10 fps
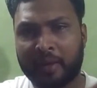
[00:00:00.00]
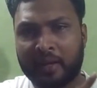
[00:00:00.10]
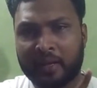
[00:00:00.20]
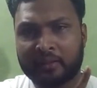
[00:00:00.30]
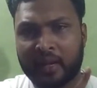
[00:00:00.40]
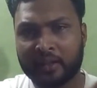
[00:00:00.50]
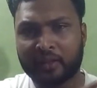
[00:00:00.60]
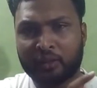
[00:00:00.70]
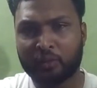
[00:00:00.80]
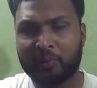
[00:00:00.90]
पहला
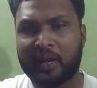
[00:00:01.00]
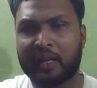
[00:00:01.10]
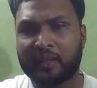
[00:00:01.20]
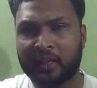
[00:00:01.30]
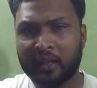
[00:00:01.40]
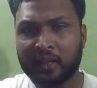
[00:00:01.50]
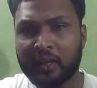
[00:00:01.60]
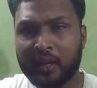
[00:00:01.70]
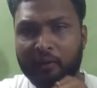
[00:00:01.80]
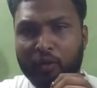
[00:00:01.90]
साक्ष्य जो मिला था
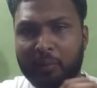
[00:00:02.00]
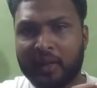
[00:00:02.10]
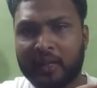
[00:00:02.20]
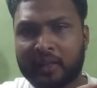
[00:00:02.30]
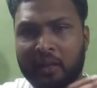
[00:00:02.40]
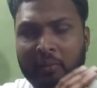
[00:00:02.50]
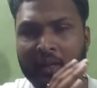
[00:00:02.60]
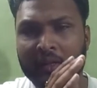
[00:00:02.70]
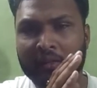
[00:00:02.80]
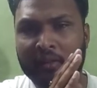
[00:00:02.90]
वो मिला था
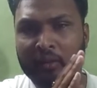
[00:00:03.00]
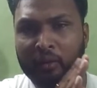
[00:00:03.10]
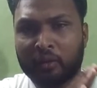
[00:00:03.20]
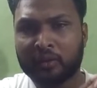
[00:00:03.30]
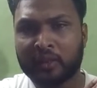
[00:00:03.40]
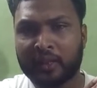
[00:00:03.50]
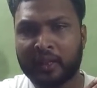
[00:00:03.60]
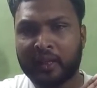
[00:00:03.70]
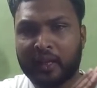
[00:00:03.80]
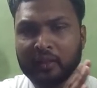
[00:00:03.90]
हमारे सीहोर
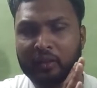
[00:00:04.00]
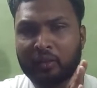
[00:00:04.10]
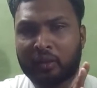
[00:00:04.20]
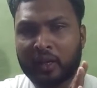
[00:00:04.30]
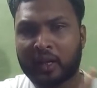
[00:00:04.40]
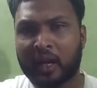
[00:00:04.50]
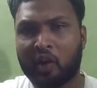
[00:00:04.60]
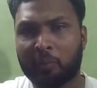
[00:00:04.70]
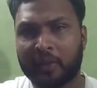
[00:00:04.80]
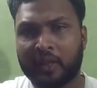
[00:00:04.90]
जिले के हथनौरा
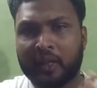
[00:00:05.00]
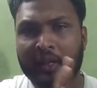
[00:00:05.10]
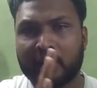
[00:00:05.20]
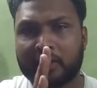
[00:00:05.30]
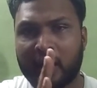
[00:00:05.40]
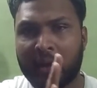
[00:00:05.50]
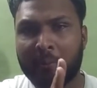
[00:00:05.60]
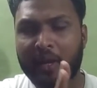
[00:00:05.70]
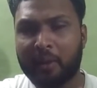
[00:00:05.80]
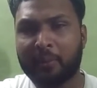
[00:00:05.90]
गांव में जहाँ
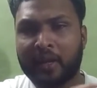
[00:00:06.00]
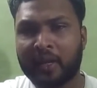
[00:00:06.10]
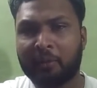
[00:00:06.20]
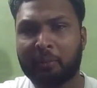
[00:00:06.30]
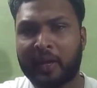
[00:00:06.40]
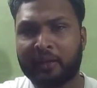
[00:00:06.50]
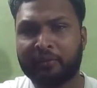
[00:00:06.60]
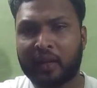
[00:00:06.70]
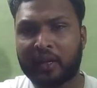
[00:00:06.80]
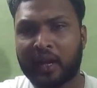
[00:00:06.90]
पे हमें एक मानव
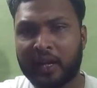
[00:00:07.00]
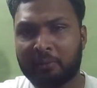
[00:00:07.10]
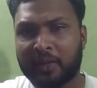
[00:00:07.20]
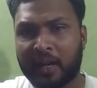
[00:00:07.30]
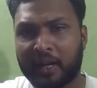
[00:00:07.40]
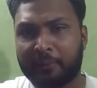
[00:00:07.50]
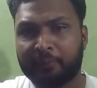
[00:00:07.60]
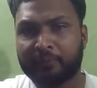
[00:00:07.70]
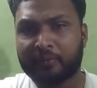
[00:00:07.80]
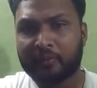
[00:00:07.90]
कंकाल मिला है
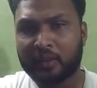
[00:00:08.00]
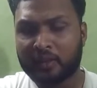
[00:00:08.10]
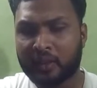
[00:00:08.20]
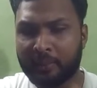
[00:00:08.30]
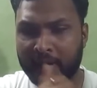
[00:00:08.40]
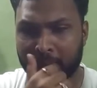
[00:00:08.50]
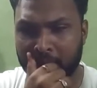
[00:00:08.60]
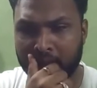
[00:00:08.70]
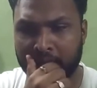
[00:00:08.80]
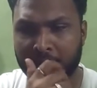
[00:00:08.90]
जिसके बारे
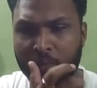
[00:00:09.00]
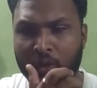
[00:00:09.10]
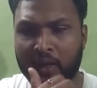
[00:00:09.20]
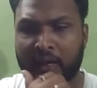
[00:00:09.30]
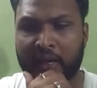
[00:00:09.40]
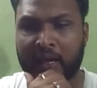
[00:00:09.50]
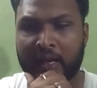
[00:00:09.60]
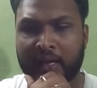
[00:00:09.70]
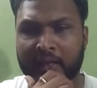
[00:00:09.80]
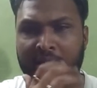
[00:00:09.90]
में ये बोला गया
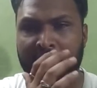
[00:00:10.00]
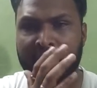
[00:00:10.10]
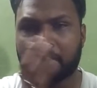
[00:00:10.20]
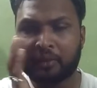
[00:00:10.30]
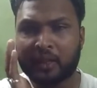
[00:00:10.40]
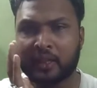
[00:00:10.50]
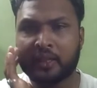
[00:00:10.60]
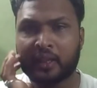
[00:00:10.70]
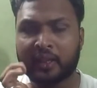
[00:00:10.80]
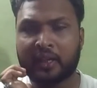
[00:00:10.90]
है कि ये नर्मदा
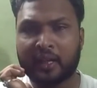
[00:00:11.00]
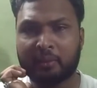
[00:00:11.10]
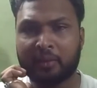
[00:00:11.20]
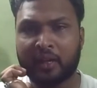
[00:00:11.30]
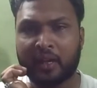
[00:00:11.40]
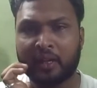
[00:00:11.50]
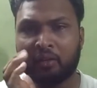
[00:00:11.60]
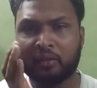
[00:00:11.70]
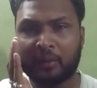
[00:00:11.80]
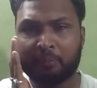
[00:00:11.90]
नदी के किनारे मिला है
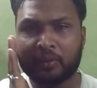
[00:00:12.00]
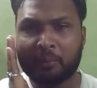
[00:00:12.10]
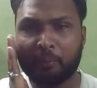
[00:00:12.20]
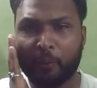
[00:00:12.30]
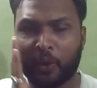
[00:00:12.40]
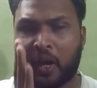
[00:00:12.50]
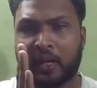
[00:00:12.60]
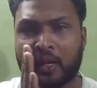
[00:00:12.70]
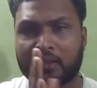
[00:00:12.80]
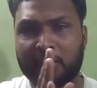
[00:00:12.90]
और सबसे
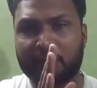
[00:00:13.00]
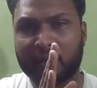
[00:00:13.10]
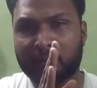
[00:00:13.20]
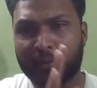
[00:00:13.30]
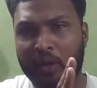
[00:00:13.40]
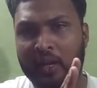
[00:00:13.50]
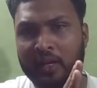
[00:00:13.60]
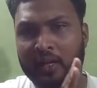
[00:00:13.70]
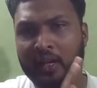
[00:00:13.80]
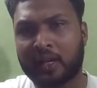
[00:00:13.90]
पुराना सबसे
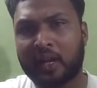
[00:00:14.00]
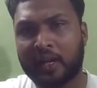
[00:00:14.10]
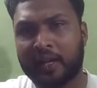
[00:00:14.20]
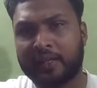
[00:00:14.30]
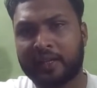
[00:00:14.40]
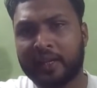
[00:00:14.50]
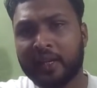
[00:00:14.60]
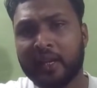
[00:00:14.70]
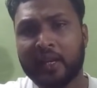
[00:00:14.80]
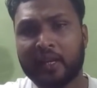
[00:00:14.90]
पुराना कंकाल है
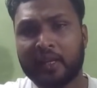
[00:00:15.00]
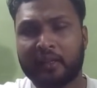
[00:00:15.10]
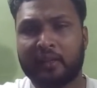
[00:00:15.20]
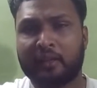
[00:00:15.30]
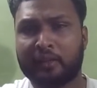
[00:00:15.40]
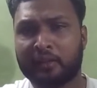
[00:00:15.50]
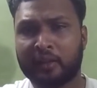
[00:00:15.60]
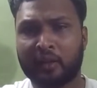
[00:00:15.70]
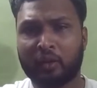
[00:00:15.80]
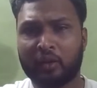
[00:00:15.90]
ये
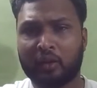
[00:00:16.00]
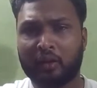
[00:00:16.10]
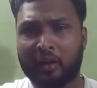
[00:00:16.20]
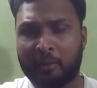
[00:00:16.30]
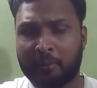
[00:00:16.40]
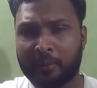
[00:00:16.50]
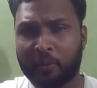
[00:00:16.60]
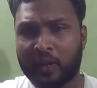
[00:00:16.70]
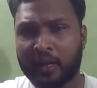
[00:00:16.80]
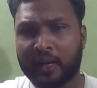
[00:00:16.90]
जिसकी हमें
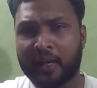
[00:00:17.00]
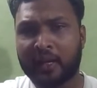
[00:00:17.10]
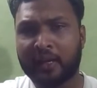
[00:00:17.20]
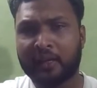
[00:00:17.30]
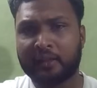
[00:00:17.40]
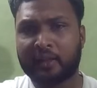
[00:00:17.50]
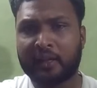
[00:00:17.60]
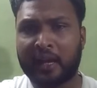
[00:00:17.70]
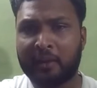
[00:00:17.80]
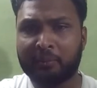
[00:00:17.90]
बोला गया है इसका
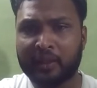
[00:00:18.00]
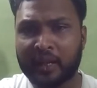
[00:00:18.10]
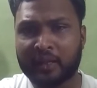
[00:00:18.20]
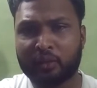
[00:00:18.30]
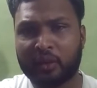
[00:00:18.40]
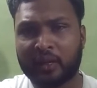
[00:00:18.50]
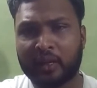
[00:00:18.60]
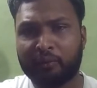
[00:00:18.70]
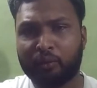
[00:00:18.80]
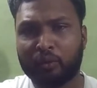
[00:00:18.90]
नाम दिया जो गया
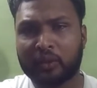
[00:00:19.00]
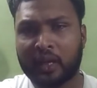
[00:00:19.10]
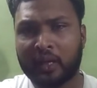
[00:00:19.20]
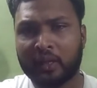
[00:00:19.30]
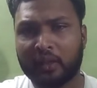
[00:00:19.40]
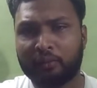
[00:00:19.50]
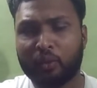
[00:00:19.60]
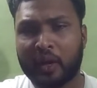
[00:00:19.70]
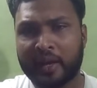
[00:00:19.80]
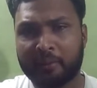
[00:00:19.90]
है वो था
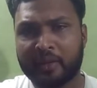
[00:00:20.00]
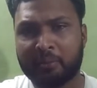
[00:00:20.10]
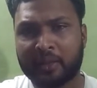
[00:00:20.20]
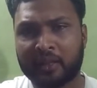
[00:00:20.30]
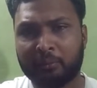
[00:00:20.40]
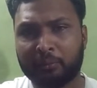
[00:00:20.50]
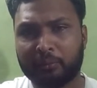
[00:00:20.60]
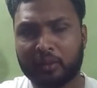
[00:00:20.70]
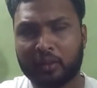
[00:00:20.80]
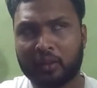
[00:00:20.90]
वो है अभी
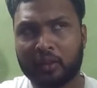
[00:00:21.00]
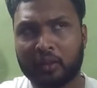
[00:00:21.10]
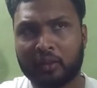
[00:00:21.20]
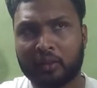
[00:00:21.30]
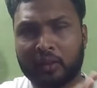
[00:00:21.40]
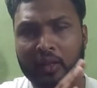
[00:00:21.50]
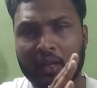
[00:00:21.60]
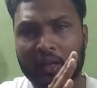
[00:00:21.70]
मतलब